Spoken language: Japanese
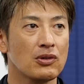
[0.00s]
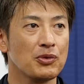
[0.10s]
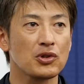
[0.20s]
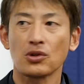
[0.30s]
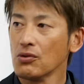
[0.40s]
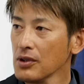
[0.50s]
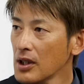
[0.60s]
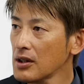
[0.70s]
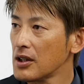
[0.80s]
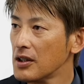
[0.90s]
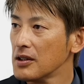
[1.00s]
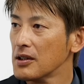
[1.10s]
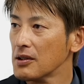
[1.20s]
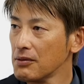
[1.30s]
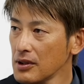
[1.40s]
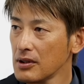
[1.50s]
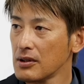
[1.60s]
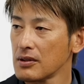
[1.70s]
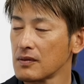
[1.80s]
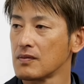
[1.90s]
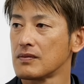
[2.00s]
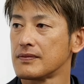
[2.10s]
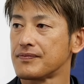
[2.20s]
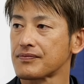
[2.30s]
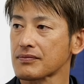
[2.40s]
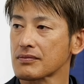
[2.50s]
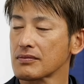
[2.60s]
供とそんな合ってないんだよねそうですねあの